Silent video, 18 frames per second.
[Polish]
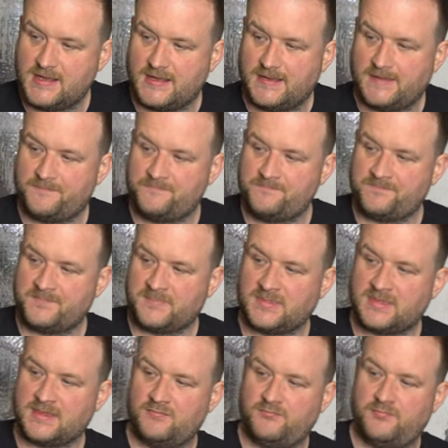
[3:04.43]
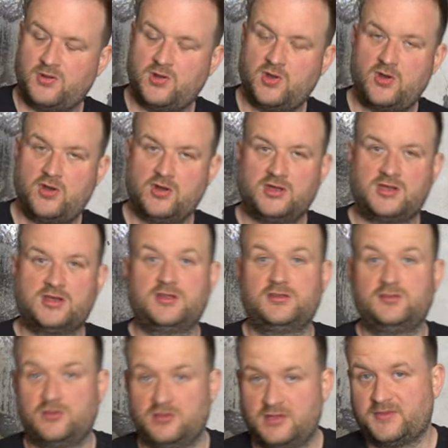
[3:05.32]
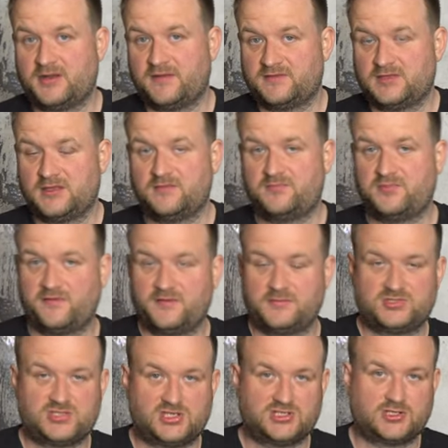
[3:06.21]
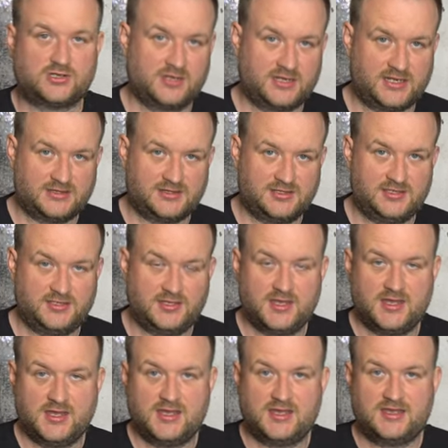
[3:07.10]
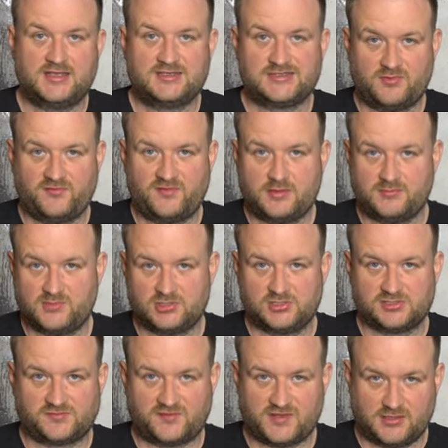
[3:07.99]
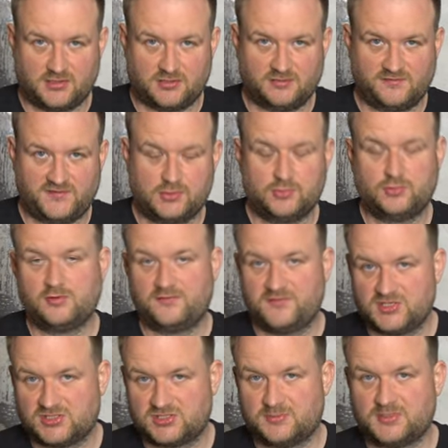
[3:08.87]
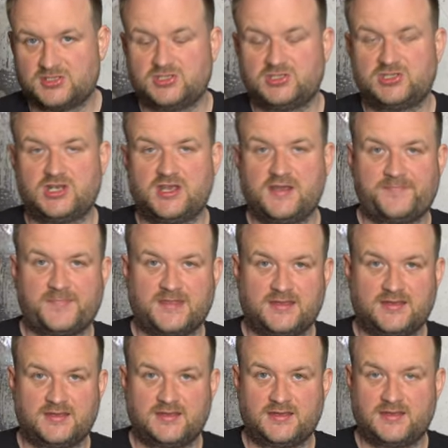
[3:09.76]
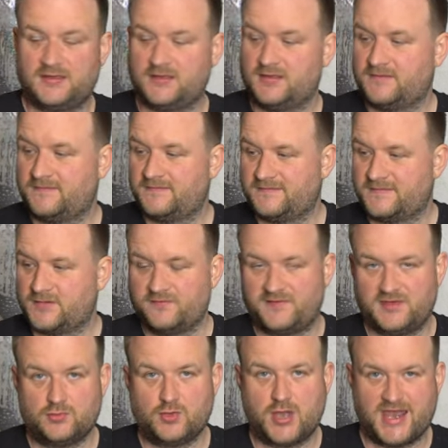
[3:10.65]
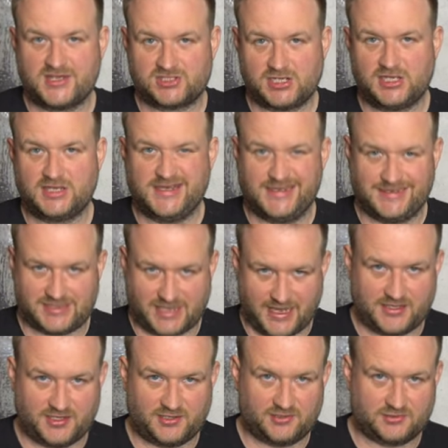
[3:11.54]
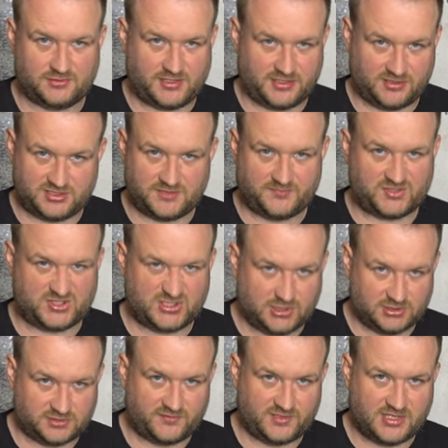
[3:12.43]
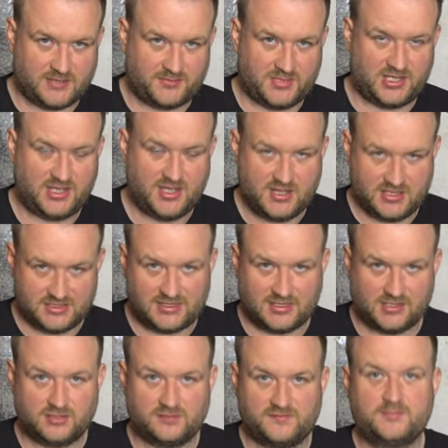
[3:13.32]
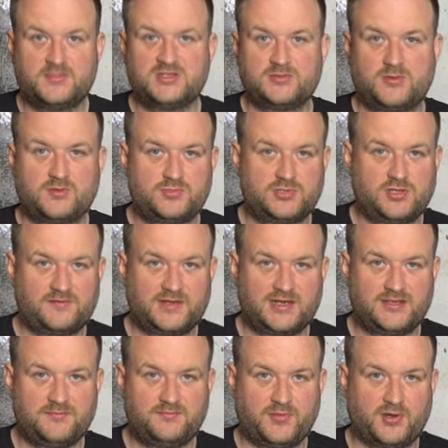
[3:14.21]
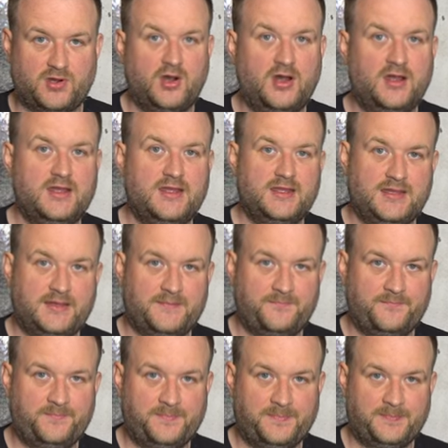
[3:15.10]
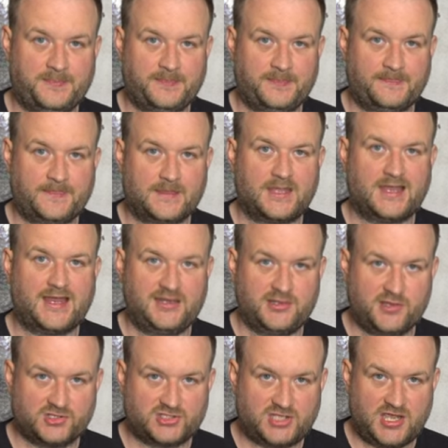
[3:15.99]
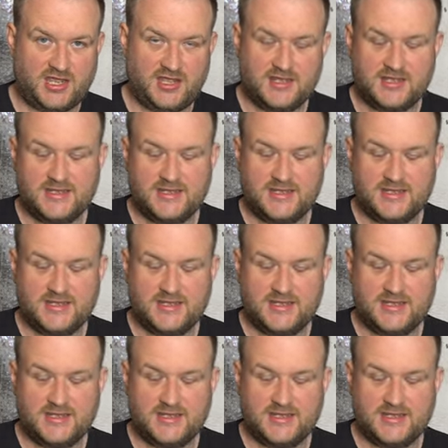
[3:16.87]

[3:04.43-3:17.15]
Mm, blok, no naprawdę powiem szczerze, konkretny. Zamówiłem go do swojego konfigu. Również zobaczycie e, w konfigu Henschel King Tiger, do którego się przygotowujemy. Ten konfig będziemy budowali po mm, Heliosie.